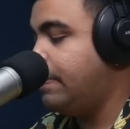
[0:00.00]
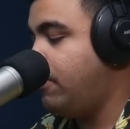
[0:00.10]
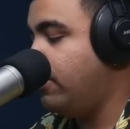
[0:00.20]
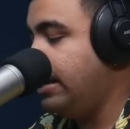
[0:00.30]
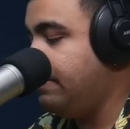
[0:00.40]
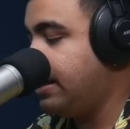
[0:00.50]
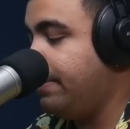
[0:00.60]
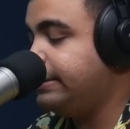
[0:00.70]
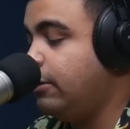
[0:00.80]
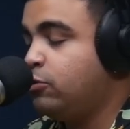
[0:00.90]
É polêmica,
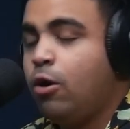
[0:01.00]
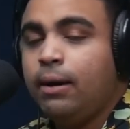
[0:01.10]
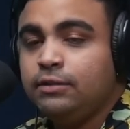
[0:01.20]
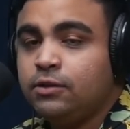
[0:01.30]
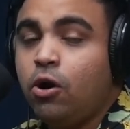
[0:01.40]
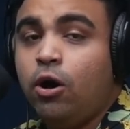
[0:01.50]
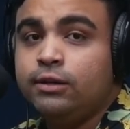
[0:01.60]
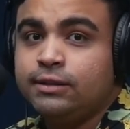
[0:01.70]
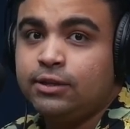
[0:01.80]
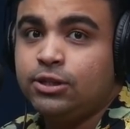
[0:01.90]
mas é o Thomas
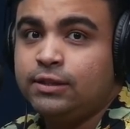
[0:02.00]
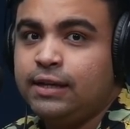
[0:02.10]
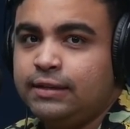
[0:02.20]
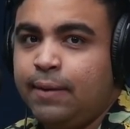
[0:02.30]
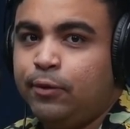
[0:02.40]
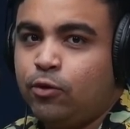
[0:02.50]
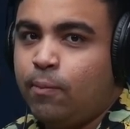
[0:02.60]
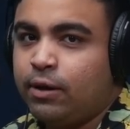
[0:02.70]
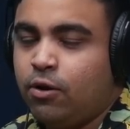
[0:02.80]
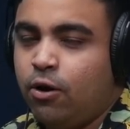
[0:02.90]
Costa, gente. Vocês lembram do
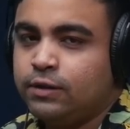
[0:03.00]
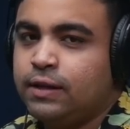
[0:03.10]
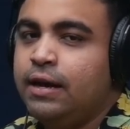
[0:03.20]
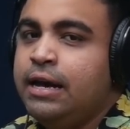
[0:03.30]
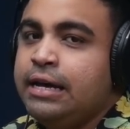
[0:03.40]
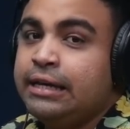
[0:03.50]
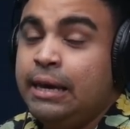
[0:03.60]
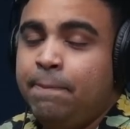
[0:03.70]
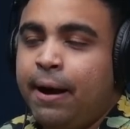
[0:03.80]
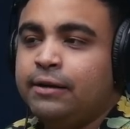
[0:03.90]
Thomas Costa?
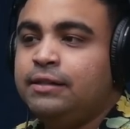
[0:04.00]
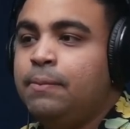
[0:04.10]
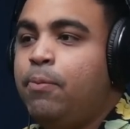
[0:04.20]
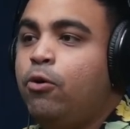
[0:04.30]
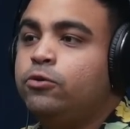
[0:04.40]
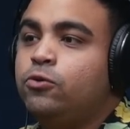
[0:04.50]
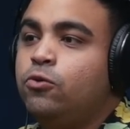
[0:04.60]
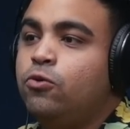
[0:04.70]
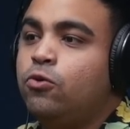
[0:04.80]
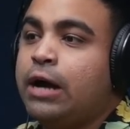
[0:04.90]
Que participou do
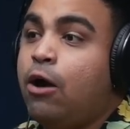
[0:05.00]
Carrossel.